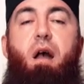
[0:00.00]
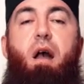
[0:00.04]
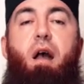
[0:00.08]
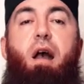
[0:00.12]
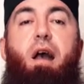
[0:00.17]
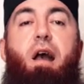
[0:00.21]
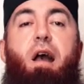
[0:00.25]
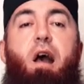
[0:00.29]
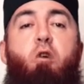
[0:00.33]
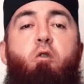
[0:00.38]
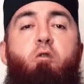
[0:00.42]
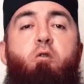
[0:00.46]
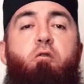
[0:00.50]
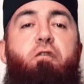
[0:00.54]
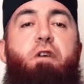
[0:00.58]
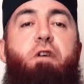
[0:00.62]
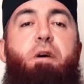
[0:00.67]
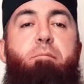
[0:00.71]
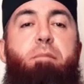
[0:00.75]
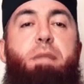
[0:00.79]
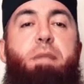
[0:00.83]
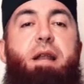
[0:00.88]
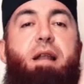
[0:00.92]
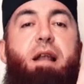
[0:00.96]
خوفا
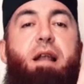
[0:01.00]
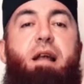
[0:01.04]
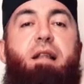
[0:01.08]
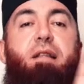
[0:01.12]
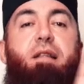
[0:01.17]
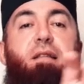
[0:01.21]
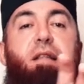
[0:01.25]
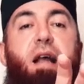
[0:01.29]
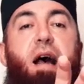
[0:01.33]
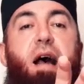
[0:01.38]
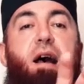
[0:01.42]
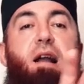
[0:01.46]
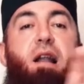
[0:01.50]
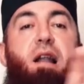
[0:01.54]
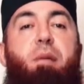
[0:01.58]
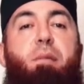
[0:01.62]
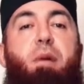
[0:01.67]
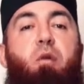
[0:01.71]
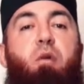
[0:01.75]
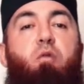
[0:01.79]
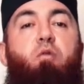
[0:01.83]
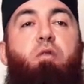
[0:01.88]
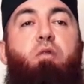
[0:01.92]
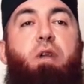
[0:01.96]
من أن
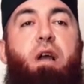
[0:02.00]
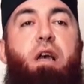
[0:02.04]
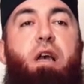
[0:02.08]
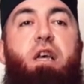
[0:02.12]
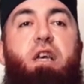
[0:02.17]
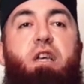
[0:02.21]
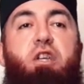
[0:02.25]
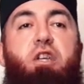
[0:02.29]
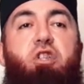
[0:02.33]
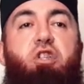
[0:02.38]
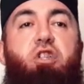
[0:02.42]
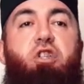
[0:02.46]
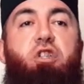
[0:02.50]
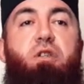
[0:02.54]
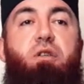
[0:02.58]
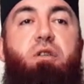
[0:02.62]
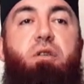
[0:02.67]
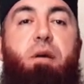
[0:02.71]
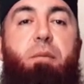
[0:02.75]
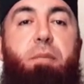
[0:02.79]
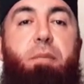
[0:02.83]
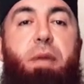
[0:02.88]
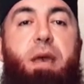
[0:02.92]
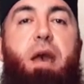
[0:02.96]
تعلم قريش
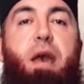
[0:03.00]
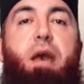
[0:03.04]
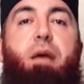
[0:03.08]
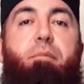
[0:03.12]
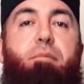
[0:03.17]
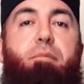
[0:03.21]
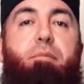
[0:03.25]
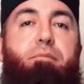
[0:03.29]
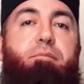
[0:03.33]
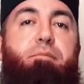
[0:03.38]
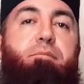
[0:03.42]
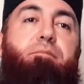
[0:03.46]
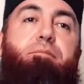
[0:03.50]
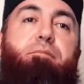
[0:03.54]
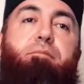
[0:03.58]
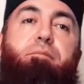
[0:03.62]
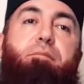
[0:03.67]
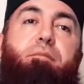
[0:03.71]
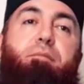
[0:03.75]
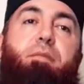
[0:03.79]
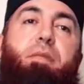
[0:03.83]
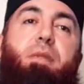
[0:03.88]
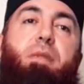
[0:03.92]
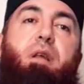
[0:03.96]
بهم
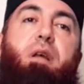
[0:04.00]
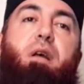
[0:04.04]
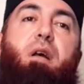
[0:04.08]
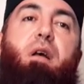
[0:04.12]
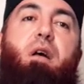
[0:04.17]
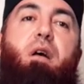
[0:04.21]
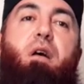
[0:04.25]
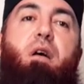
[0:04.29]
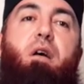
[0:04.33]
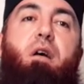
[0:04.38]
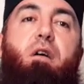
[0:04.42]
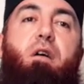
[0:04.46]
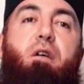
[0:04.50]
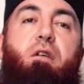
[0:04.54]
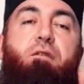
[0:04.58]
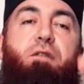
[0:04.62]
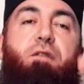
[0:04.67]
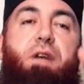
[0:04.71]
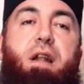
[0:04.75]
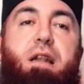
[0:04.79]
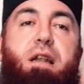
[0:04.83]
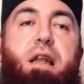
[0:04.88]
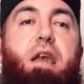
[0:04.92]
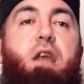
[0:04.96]

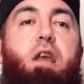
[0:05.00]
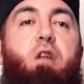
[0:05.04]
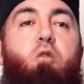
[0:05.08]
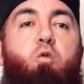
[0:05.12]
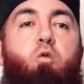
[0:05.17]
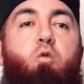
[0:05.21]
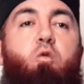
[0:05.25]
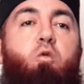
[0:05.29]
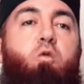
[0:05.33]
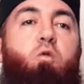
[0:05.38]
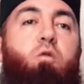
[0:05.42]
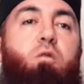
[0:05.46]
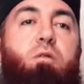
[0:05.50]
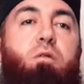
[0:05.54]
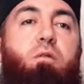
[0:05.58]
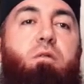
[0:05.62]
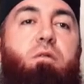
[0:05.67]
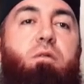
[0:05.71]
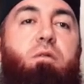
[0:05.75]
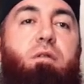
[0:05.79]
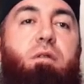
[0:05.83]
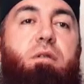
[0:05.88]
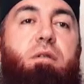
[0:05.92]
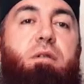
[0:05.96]
فالليل
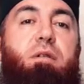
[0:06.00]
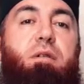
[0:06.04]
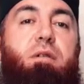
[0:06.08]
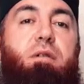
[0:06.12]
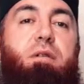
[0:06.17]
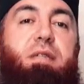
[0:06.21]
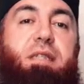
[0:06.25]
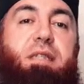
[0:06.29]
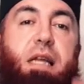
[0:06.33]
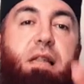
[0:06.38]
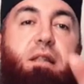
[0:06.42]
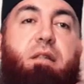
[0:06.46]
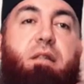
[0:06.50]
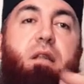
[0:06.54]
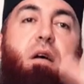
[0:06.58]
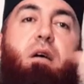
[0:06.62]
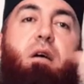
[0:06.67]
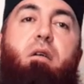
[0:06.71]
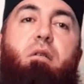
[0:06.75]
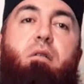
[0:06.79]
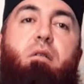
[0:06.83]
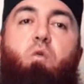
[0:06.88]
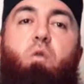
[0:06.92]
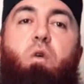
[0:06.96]

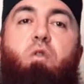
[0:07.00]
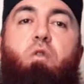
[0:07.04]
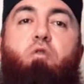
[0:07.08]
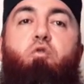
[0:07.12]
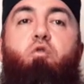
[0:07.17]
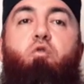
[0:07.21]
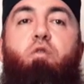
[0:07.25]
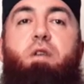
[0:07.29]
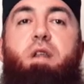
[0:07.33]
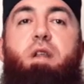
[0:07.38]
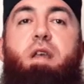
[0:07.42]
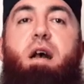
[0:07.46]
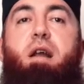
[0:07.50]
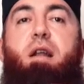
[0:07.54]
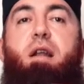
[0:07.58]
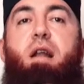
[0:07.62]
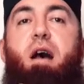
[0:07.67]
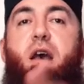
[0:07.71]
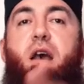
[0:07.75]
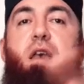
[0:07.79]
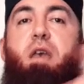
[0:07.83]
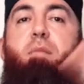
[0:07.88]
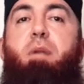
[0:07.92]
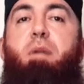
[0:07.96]
ستار والدنيا
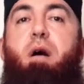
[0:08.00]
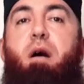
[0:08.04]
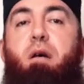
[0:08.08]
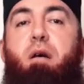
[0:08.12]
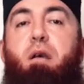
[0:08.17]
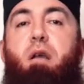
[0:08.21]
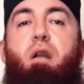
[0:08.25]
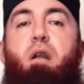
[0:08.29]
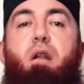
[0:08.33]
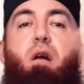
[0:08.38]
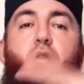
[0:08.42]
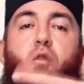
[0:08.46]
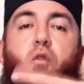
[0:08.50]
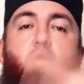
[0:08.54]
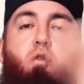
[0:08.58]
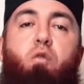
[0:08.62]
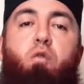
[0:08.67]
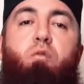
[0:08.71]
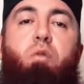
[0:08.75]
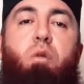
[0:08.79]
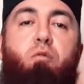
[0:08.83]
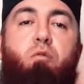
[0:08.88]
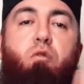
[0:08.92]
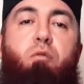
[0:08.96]
نائمة إلا
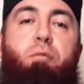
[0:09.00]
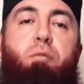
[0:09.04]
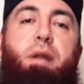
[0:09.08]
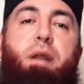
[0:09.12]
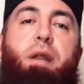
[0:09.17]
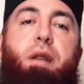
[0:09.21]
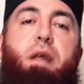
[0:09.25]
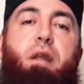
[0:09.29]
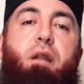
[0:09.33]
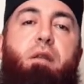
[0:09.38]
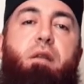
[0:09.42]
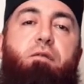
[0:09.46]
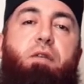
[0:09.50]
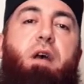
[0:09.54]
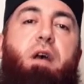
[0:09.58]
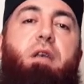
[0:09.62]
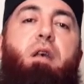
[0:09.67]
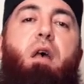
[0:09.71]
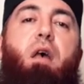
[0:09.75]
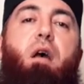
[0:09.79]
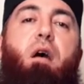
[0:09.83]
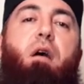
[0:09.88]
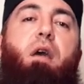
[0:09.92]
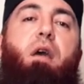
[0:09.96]
قلوب المؤمنين فهي
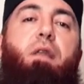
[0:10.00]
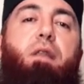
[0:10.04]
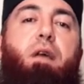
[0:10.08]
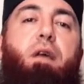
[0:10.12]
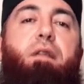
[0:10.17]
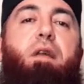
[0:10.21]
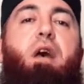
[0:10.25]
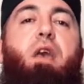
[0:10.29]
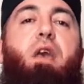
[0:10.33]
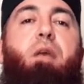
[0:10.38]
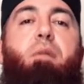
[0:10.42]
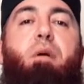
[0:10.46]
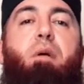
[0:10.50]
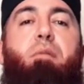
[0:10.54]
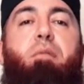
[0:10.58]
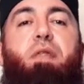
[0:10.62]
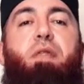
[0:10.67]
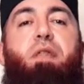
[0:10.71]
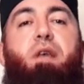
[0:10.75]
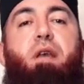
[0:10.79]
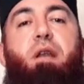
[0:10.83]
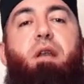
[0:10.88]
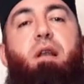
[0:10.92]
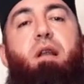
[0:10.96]
يقظة دائما
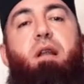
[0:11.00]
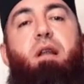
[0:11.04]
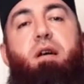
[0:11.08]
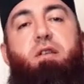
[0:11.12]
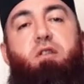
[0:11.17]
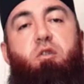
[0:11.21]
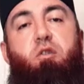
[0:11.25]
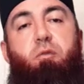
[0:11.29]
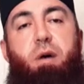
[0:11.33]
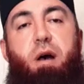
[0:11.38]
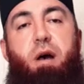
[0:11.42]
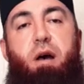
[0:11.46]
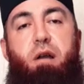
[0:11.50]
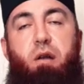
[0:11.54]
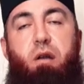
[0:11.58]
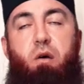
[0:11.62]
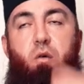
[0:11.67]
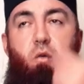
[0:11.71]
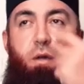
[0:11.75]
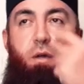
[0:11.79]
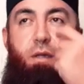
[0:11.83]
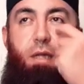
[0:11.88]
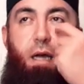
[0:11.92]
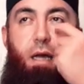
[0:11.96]
بذكر الله سبحانه
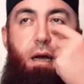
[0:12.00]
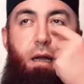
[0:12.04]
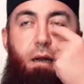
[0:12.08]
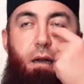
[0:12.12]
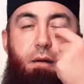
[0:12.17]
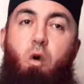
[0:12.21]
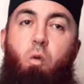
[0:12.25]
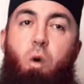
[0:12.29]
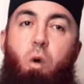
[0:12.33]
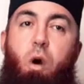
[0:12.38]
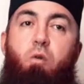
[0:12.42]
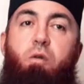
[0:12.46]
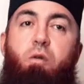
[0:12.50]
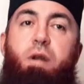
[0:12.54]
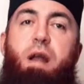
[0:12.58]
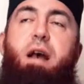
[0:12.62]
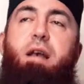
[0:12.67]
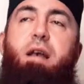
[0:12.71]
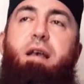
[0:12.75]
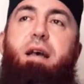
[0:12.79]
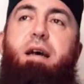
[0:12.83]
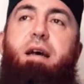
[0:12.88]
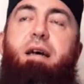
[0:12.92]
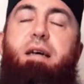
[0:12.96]
وتعالى
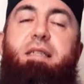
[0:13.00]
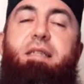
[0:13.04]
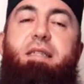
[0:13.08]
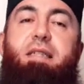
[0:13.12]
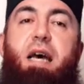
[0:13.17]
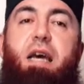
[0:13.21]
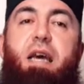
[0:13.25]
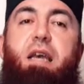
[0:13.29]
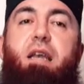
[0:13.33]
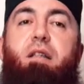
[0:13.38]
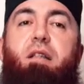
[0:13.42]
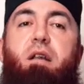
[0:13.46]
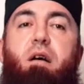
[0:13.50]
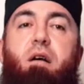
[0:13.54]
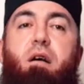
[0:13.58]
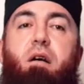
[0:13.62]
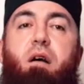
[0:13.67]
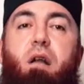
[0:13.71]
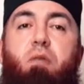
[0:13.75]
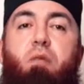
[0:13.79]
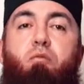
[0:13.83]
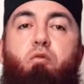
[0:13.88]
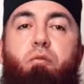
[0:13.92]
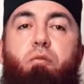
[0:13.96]
وهناك سعد
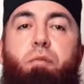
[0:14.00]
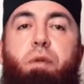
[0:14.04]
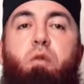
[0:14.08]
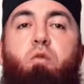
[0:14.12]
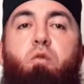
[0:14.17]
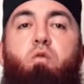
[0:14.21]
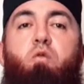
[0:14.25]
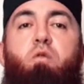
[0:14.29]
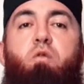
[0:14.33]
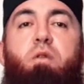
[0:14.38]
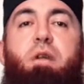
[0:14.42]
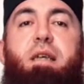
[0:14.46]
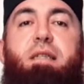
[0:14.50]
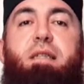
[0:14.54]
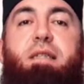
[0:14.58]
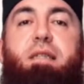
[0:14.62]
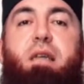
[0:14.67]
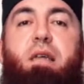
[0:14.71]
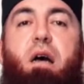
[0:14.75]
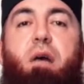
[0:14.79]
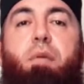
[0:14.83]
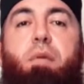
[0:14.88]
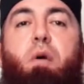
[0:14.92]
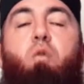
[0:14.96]
المؤمنون
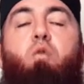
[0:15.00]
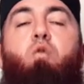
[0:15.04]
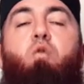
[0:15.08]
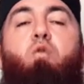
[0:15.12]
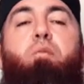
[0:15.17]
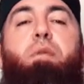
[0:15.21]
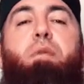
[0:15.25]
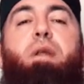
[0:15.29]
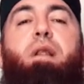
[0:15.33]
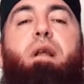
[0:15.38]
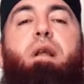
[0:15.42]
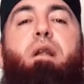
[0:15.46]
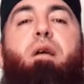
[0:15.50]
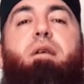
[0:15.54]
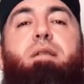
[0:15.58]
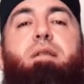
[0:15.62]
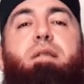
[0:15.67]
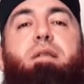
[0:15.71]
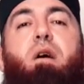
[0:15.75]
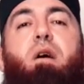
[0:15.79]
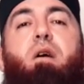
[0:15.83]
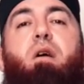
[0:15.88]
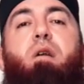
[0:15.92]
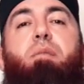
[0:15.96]
السابقون من
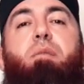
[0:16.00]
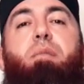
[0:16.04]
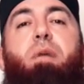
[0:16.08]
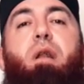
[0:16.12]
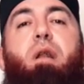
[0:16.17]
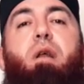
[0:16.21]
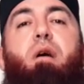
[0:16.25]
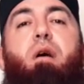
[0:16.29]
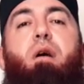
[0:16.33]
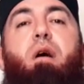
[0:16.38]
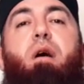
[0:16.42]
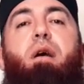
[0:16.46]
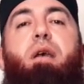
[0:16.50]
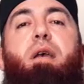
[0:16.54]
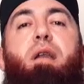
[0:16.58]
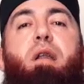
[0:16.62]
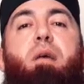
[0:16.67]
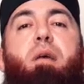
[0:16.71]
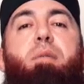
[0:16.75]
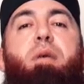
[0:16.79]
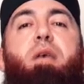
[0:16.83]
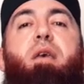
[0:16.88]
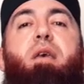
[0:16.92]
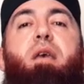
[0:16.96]
الأنصار بلقاء
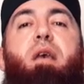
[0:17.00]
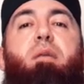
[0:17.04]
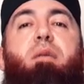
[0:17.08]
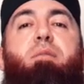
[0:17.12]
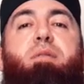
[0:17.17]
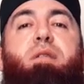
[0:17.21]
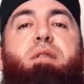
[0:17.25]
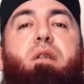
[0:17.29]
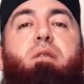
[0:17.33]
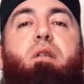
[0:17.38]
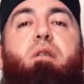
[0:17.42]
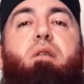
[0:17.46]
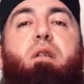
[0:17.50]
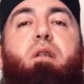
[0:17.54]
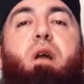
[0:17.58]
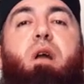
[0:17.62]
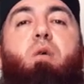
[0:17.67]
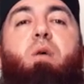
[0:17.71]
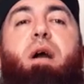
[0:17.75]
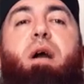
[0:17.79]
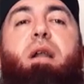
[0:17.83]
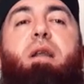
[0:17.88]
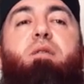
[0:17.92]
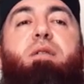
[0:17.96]
نبيهم صلى
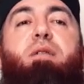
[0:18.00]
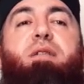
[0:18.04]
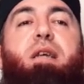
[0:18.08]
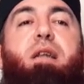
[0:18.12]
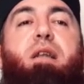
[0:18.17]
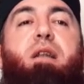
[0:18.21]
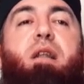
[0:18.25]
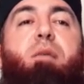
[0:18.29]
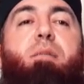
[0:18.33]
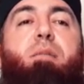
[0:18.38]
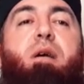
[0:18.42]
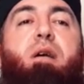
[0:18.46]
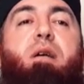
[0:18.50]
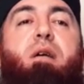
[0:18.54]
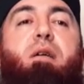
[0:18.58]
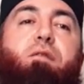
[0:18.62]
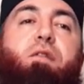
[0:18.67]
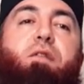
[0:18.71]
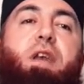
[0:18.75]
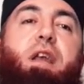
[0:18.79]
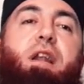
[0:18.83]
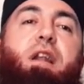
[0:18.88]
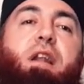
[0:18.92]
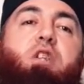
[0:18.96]
الله عليه وسلم
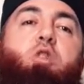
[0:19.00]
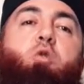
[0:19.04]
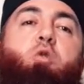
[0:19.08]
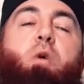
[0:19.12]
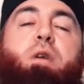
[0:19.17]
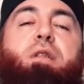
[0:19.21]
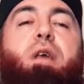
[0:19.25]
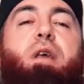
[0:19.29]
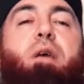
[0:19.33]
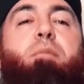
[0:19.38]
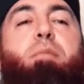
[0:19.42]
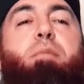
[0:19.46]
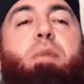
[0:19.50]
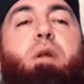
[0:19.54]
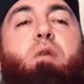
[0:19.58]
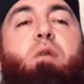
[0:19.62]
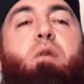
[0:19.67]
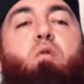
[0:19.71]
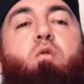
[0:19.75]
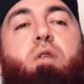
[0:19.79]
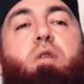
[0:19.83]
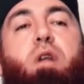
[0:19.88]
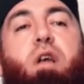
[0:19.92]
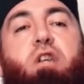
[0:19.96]
في نجوة من
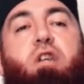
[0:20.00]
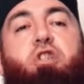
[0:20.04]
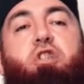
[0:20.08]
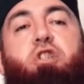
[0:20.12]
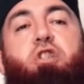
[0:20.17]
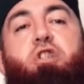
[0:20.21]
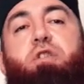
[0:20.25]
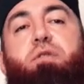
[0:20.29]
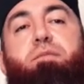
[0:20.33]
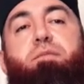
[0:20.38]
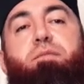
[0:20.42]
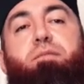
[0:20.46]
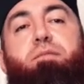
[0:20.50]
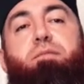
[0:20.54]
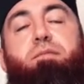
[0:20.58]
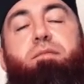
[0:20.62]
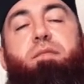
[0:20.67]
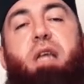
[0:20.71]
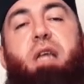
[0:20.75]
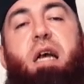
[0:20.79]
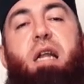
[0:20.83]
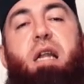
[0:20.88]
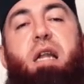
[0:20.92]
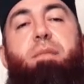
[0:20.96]
قريش
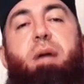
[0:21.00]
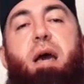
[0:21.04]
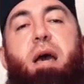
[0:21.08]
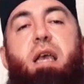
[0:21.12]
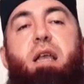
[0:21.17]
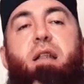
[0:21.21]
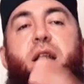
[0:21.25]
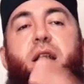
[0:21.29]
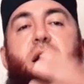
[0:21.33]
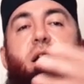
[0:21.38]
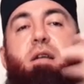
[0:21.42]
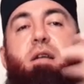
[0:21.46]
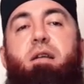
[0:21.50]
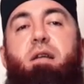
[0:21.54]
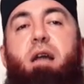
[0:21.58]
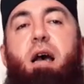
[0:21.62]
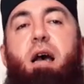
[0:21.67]
يعني بعيدا